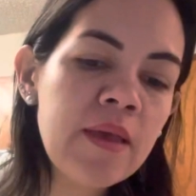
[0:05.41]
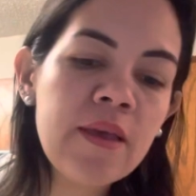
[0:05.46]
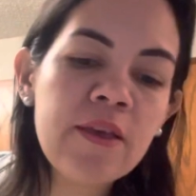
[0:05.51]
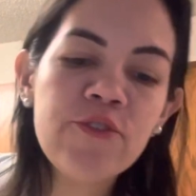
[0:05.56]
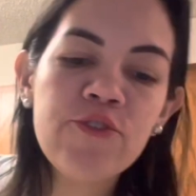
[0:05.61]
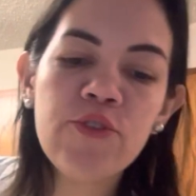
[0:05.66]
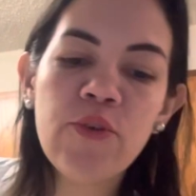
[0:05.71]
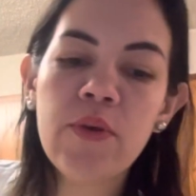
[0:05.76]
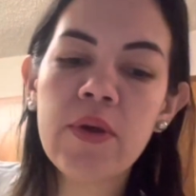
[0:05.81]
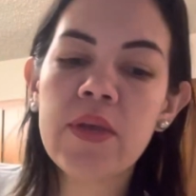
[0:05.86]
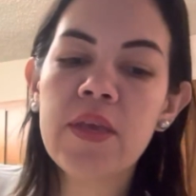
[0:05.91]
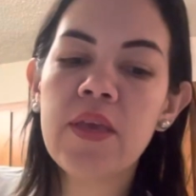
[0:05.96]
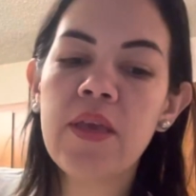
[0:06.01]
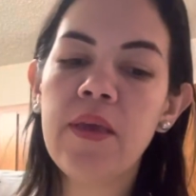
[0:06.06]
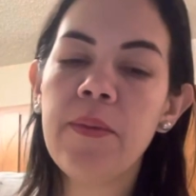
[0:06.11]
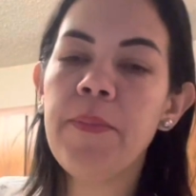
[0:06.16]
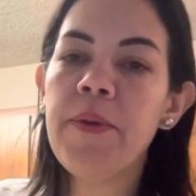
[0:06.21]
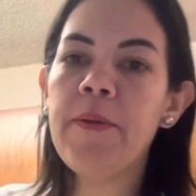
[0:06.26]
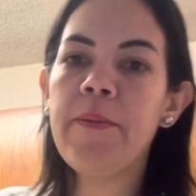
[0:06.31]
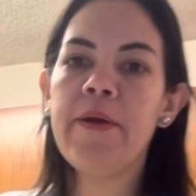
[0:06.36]
Estou
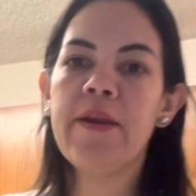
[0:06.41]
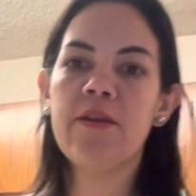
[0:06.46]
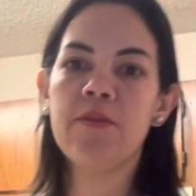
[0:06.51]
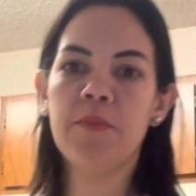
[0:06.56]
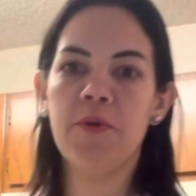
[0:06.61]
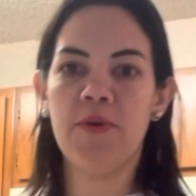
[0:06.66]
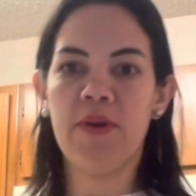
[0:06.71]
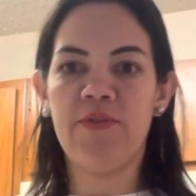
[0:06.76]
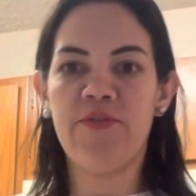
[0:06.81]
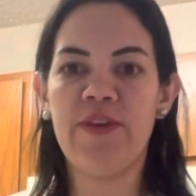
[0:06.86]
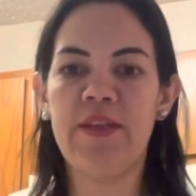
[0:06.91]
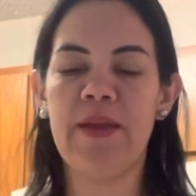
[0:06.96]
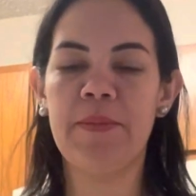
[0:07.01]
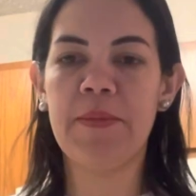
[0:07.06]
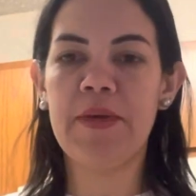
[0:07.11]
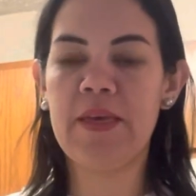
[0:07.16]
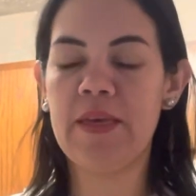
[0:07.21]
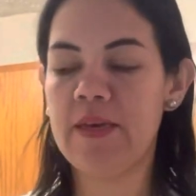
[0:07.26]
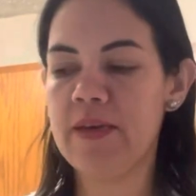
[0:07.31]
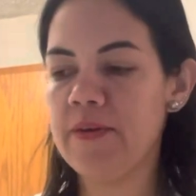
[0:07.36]
aqui preparando meu café da
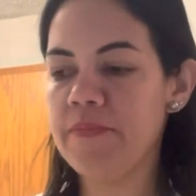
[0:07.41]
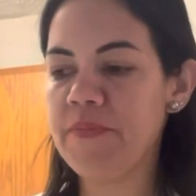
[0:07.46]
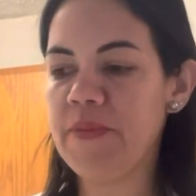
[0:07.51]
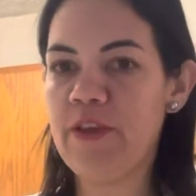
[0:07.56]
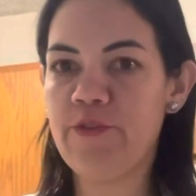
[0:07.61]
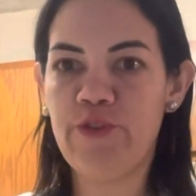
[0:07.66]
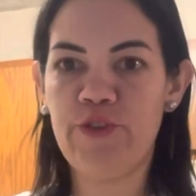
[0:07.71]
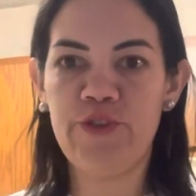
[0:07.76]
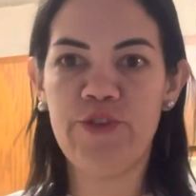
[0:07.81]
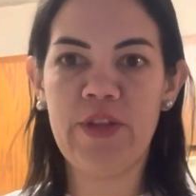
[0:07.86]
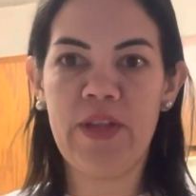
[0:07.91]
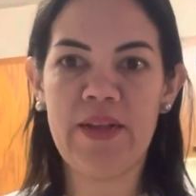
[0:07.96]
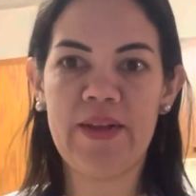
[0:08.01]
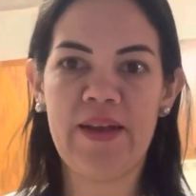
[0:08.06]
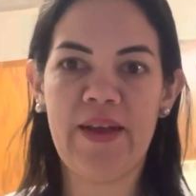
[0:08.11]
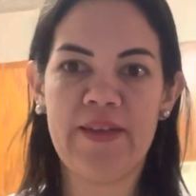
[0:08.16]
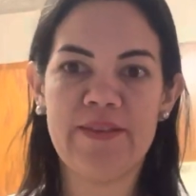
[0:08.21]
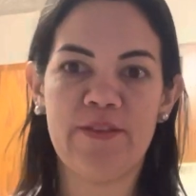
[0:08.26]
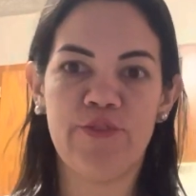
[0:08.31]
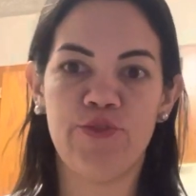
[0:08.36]
manhã. A gente está na
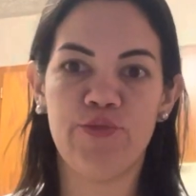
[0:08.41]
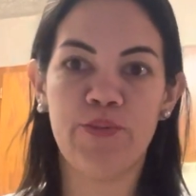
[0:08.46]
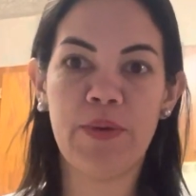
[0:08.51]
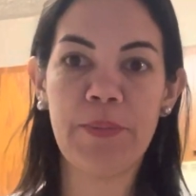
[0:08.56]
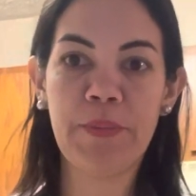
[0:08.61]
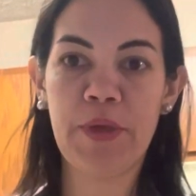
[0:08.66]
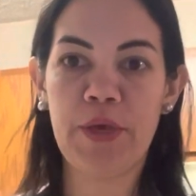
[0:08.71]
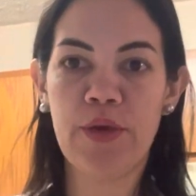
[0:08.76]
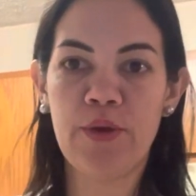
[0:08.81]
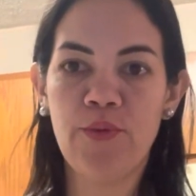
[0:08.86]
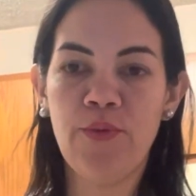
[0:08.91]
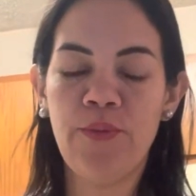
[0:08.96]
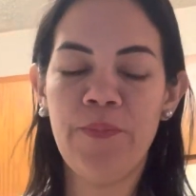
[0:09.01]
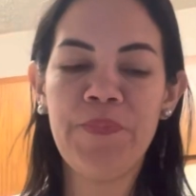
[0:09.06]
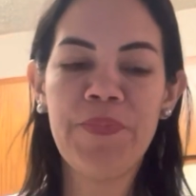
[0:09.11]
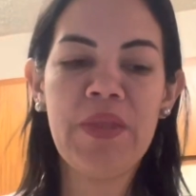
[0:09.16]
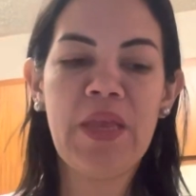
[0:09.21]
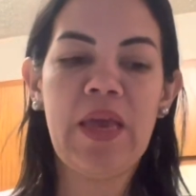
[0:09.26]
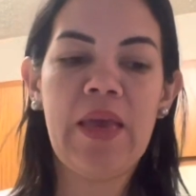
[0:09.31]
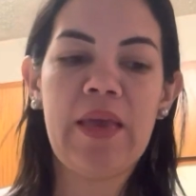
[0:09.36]
casa de um amigo
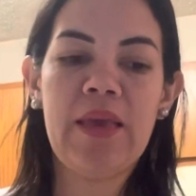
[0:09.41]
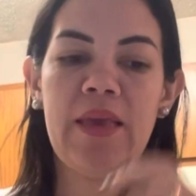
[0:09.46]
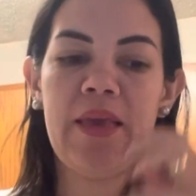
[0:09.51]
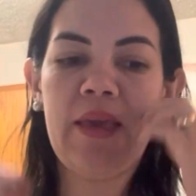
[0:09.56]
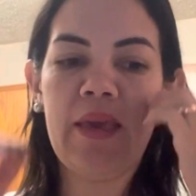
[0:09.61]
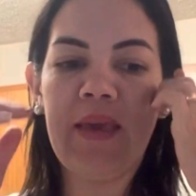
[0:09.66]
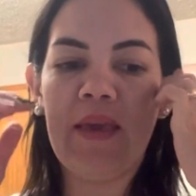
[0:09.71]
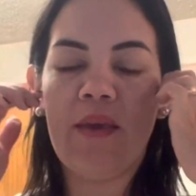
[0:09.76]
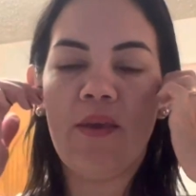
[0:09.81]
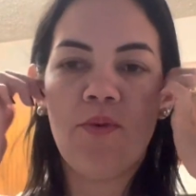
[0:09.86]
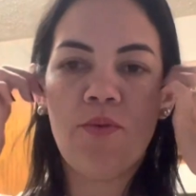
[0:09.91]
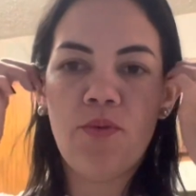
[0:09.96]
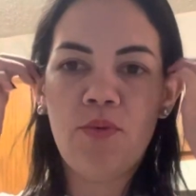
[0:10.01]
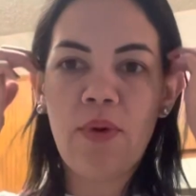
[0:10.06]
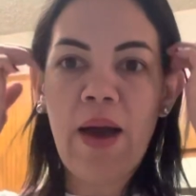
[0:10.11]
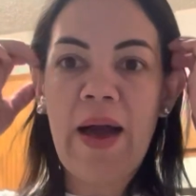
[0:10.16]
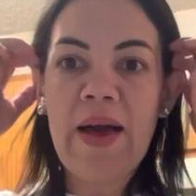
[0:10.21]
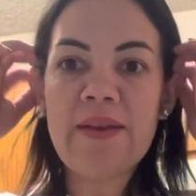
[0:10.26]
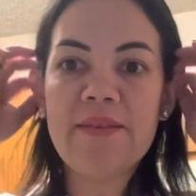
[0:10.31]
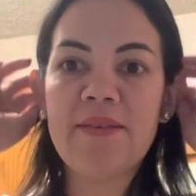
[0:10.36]
e o
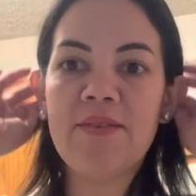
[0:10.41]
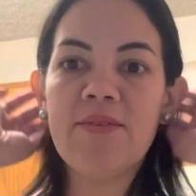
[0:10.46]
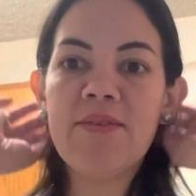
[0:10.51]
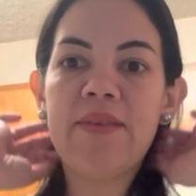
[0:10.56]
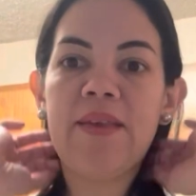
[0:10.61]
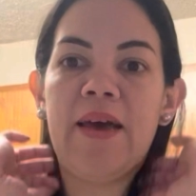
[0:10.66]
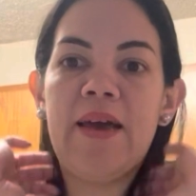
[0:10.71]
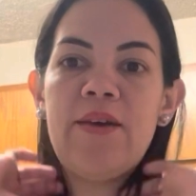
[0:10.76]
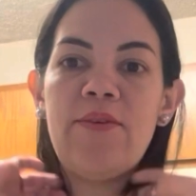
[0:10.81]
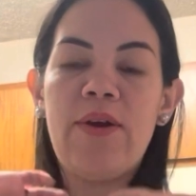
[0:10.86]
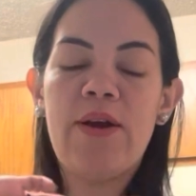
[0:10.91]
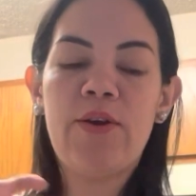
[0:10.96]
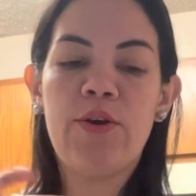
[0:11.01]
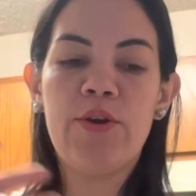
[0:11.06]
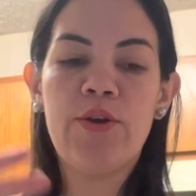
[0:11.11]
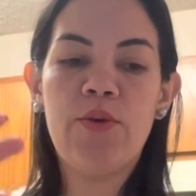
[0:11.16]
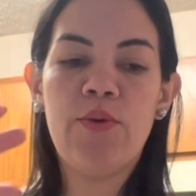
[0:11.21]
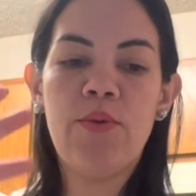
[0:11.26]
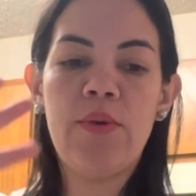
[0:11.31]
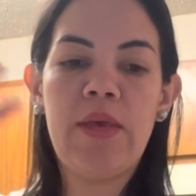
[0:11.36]
Alisson saiu
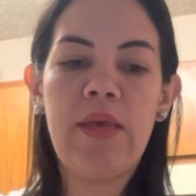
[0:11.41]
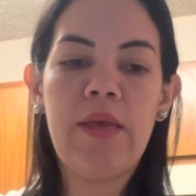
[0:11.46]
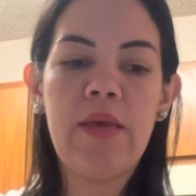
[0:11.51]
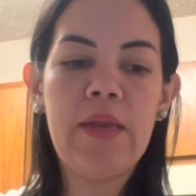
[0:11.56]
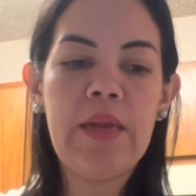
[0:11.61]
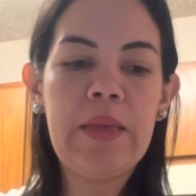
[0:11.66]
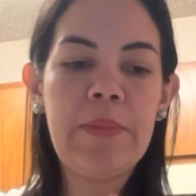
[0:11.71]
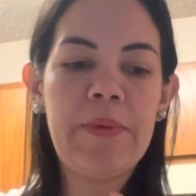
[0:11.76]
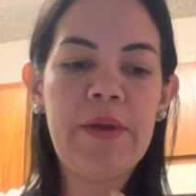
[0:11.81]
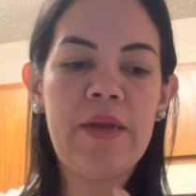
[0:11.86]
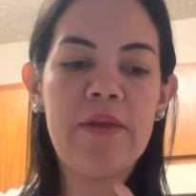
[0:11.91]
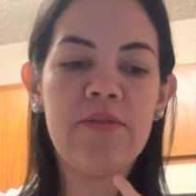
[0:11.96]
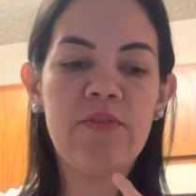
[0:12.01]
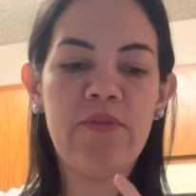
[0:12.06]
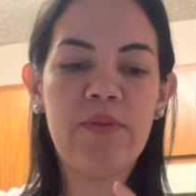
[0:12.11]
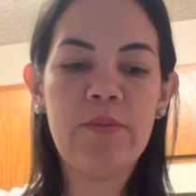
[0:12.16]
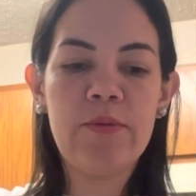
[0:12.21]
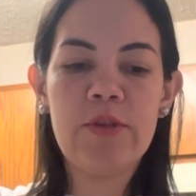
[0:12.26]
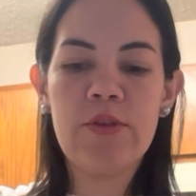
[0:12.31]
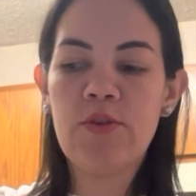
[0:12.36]
agora com ele para
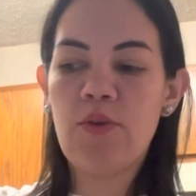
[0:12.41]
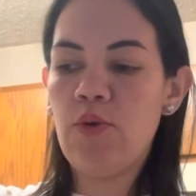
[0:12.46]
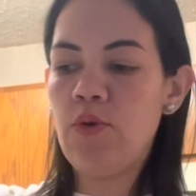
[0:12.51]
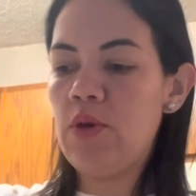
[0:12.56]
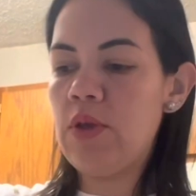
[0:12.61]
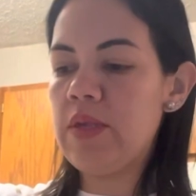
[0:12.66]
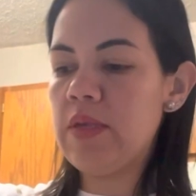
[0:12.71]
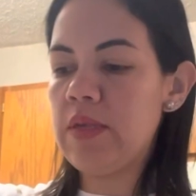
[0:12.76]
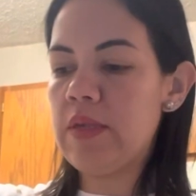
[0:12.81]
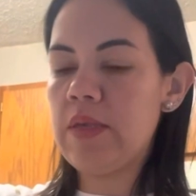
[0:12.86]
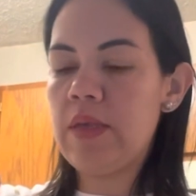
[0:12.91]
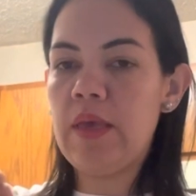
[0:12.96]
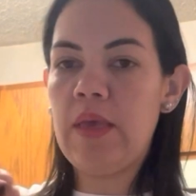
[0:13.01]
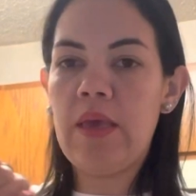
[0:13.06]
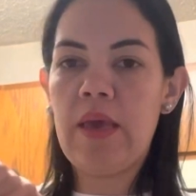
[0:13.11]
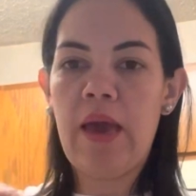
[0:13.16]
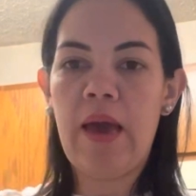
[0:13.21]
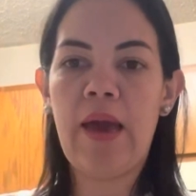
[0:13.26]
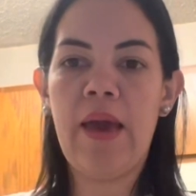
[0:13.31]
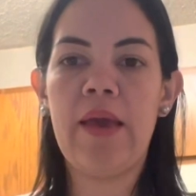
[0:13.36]
resolver umas coisas.
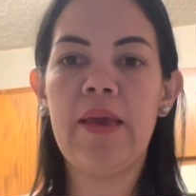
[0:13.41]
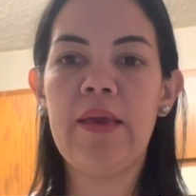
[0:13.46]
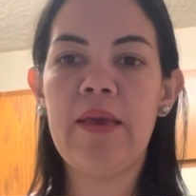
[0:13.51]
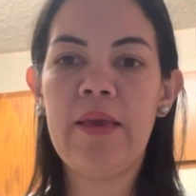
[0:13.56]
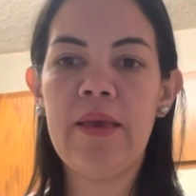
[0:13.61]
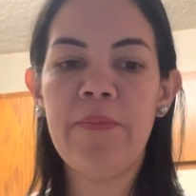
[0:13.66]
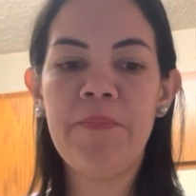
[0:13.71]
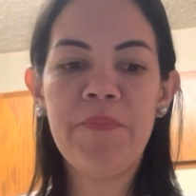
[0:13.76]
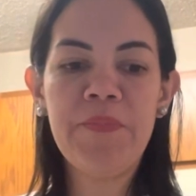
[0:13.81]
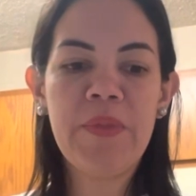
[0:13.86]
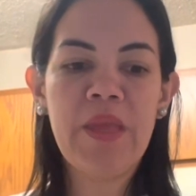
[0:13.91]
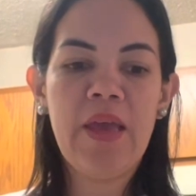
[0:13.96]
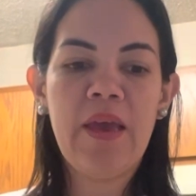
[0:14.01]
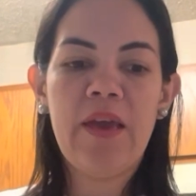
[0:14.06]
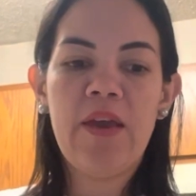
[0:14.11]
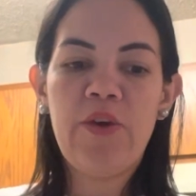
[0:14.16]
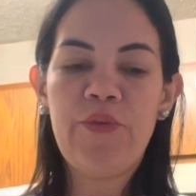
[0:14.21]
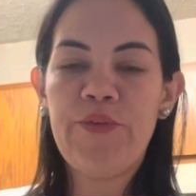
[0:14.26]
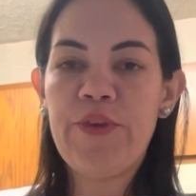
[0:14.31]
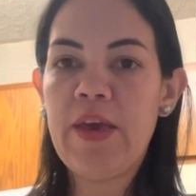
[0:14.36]
E aí
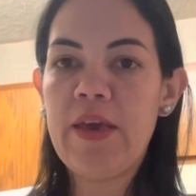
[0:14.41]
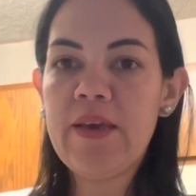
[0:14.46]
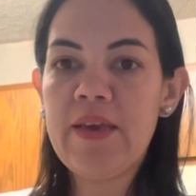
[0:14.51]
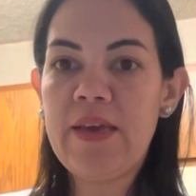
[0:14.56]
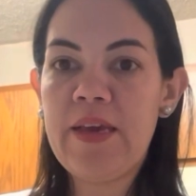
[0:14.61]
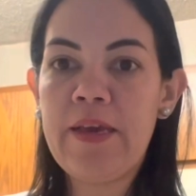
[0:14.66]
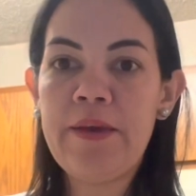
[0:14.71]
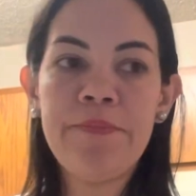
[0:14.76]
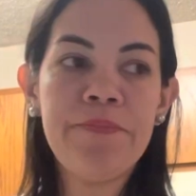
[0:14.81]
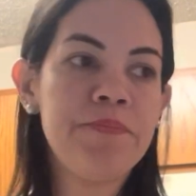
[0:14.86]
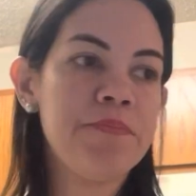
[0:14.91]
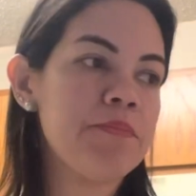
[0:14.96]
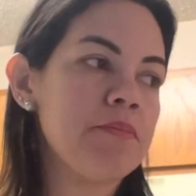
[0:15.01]
eu fiquei aqui.